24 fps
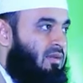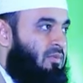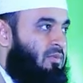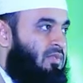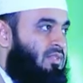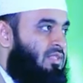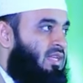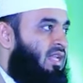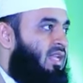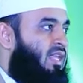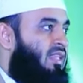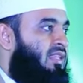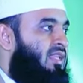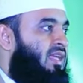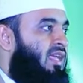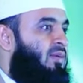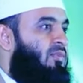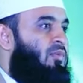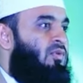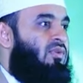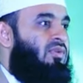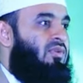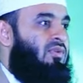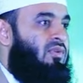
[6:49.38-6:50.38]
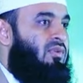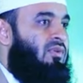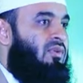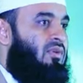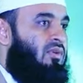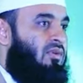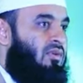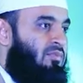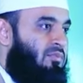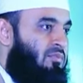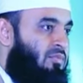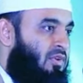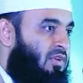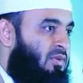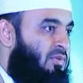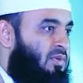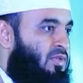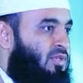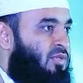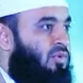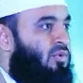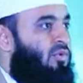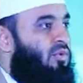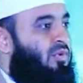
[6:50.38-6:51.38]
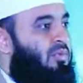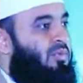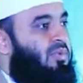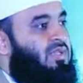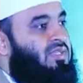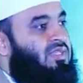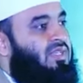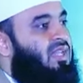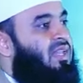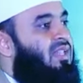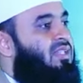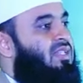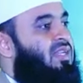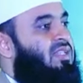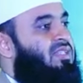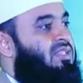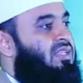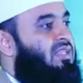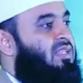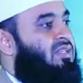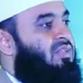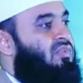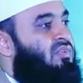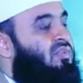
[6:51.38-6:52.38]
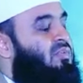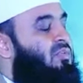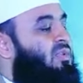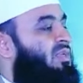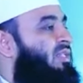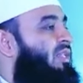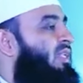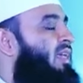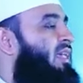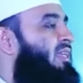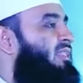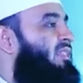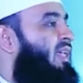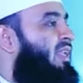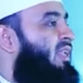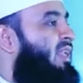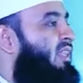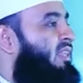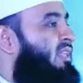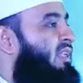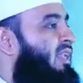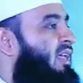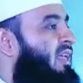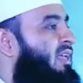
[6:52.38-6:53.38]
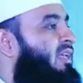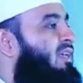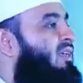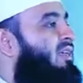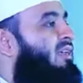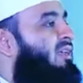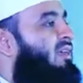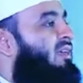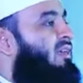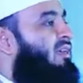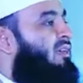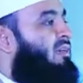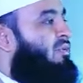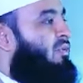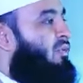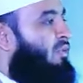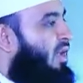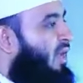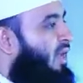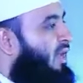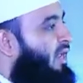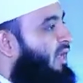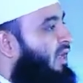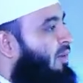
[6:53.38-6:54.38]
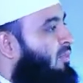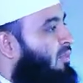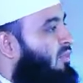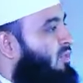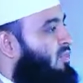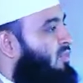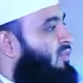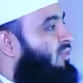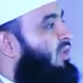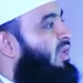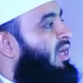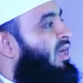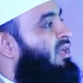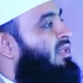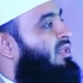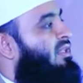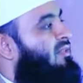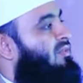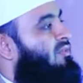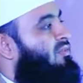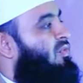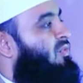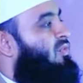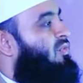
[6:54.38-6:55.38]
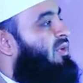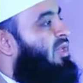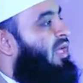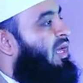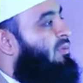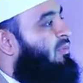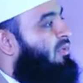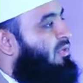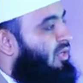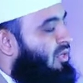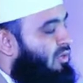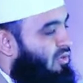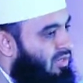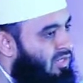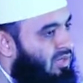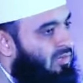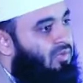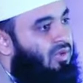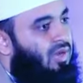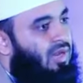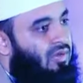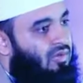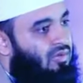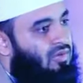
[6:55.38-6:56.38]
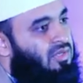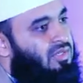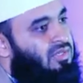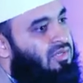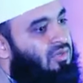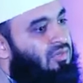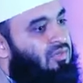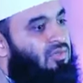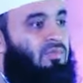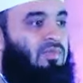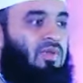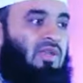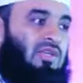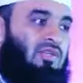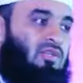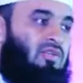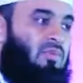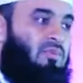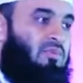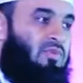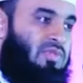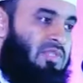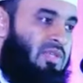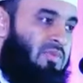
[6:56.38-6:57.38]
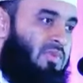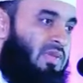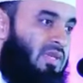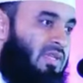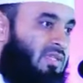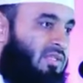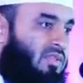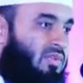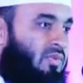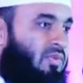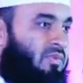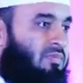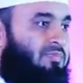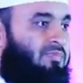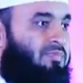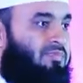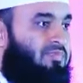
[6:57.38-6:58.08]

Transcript: এবং জান্নাতে এমন পরিবেশও ঘটবে যে আল্লাহ তালা জিজ্ঞেস করবেন হে জান্নাতিরা কোরআনে এবং সুন্নায় যত নিয়ামতের কথা বলা হয়েছিল তোমরা কি সব বুঝে পেয়েছো